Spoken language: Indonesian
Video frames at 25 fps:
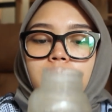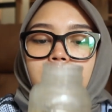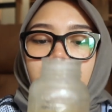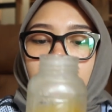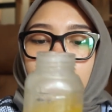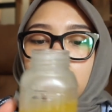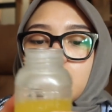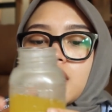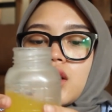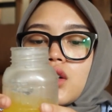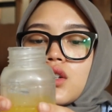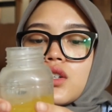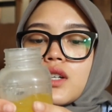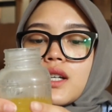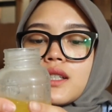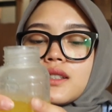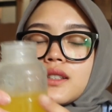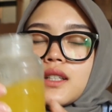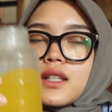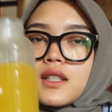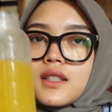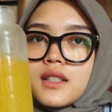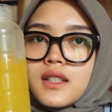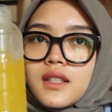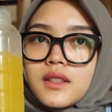pengen tahu
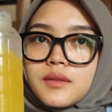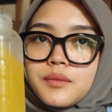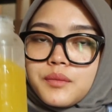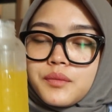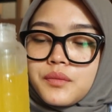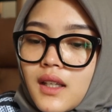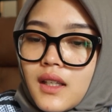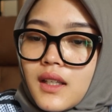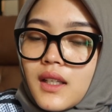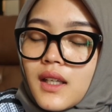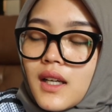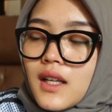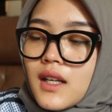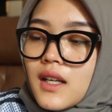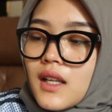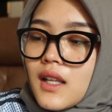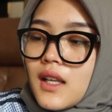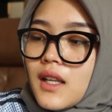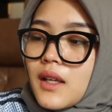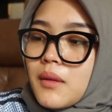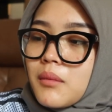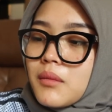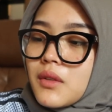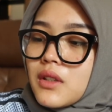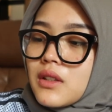rasanya ini karena
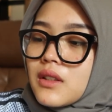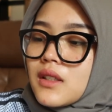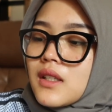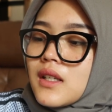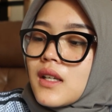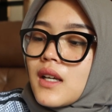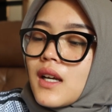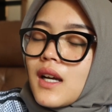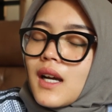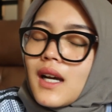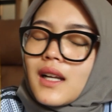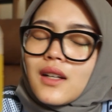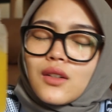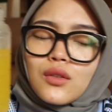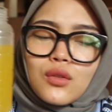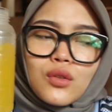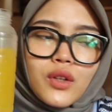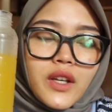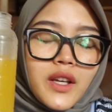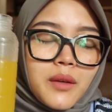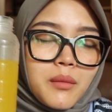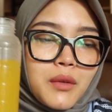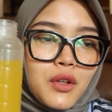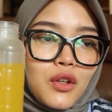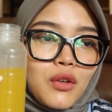lemon ada
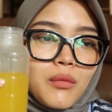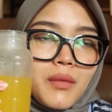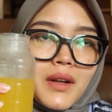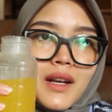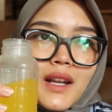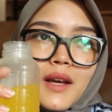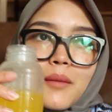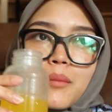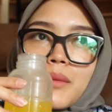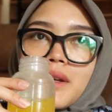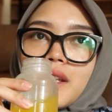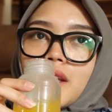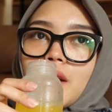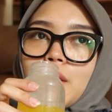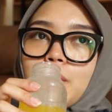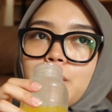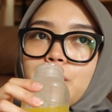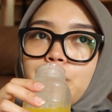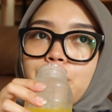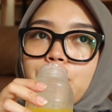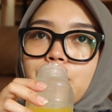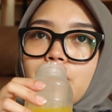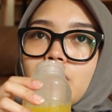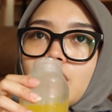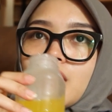tuh kayak minuman apa ya
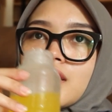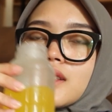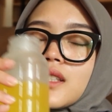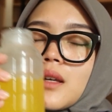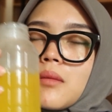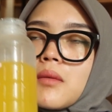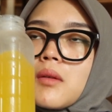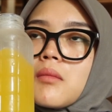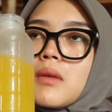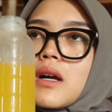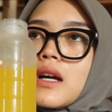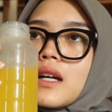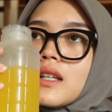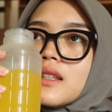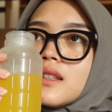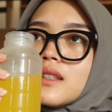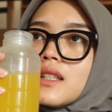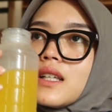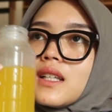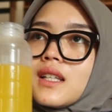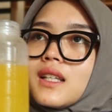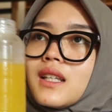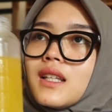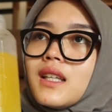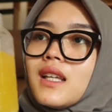sama banget
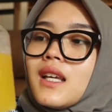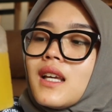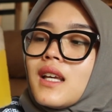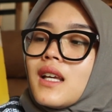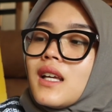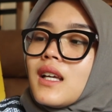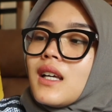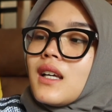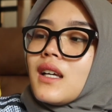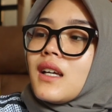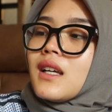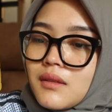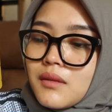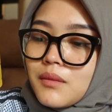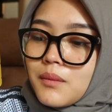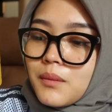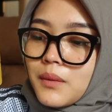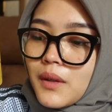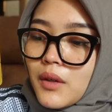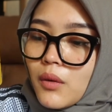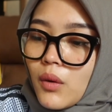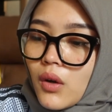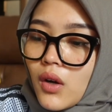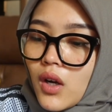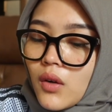dan ini
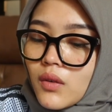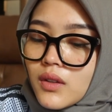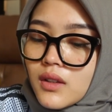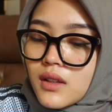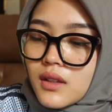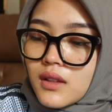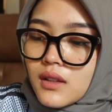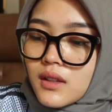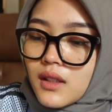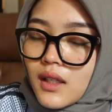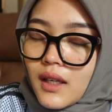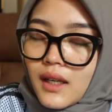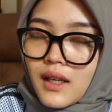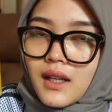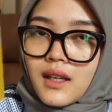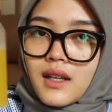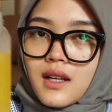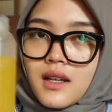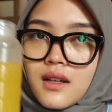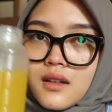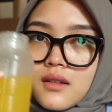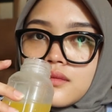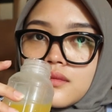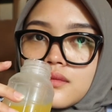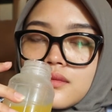pre workout
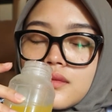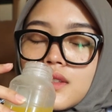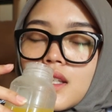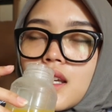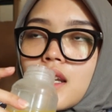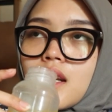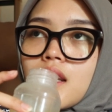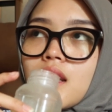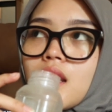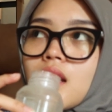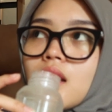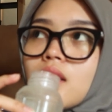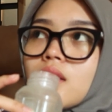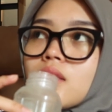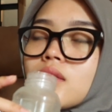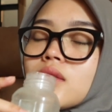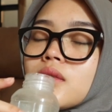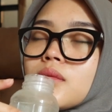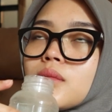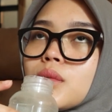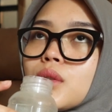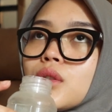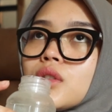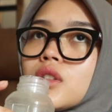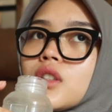terenak dari yang
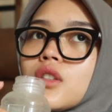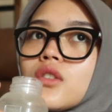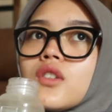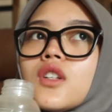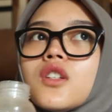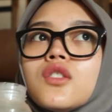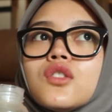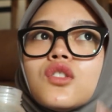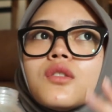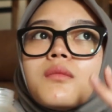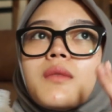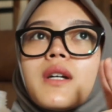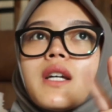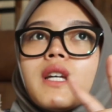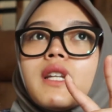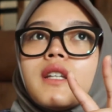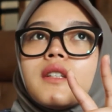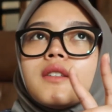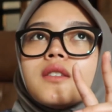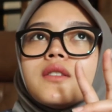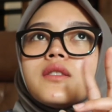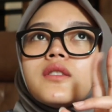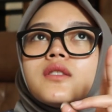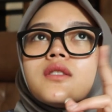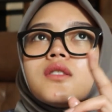Putri udah cobain
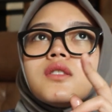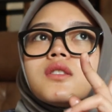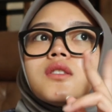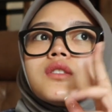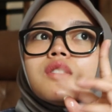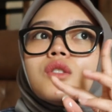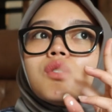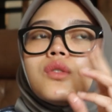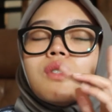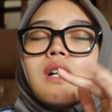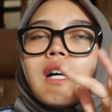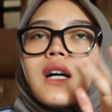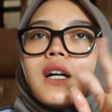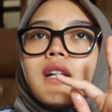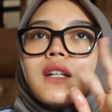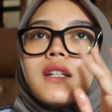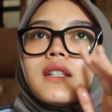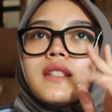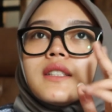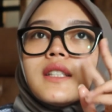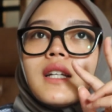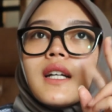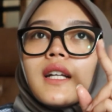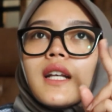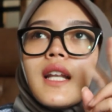dua
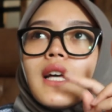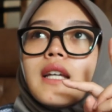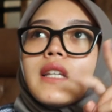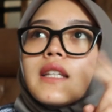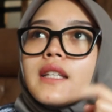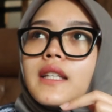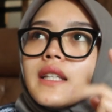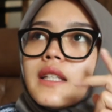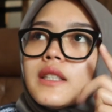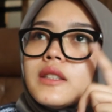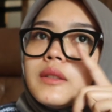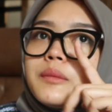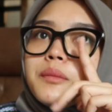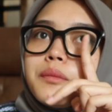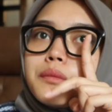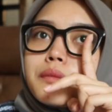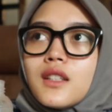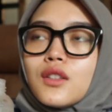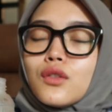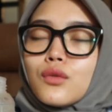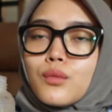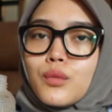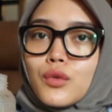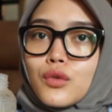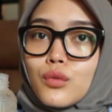yang lainnya
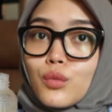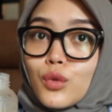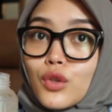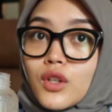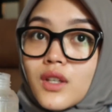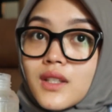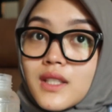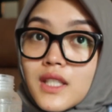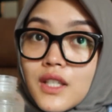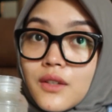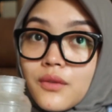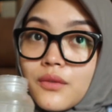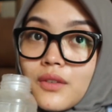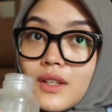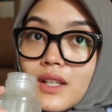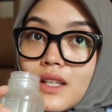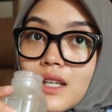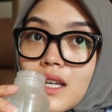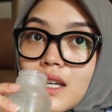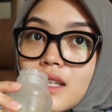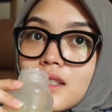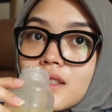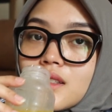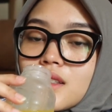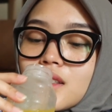itu pun punya Jaya Sri
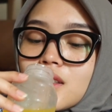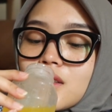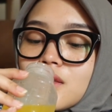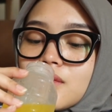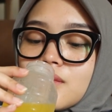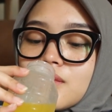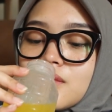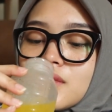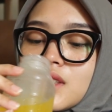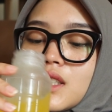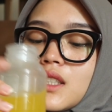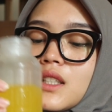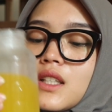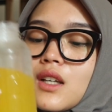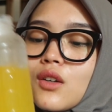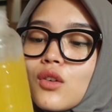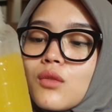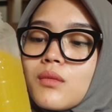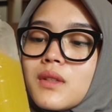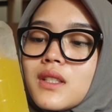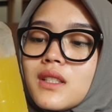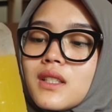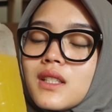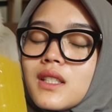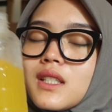guys ini
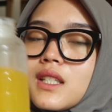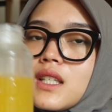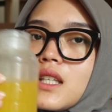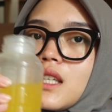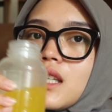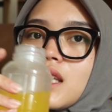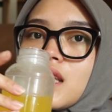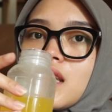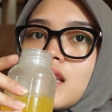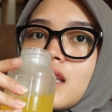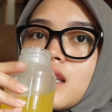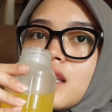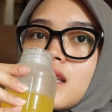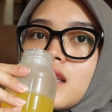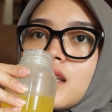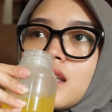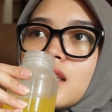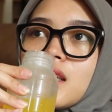aku beli sendiri